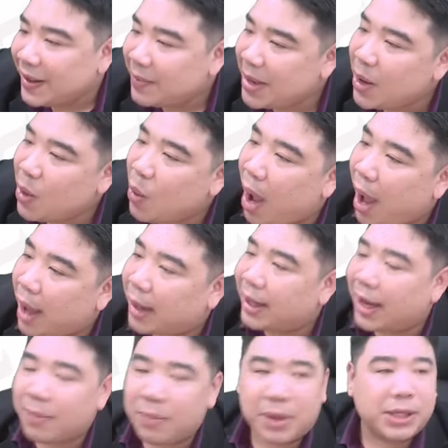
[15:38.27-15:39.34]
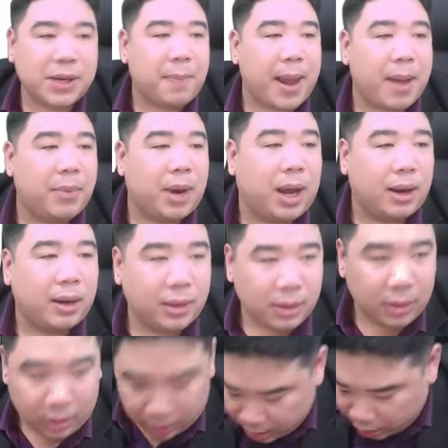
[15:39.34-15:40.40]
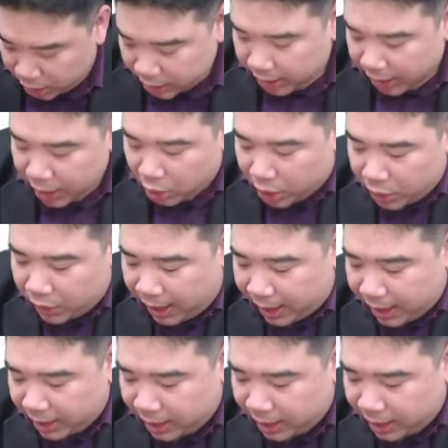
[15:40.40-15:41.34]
ไม่รู้อ่ะนะครับมันสแปมเหรอหรือคนอื่นก็โดนด้วย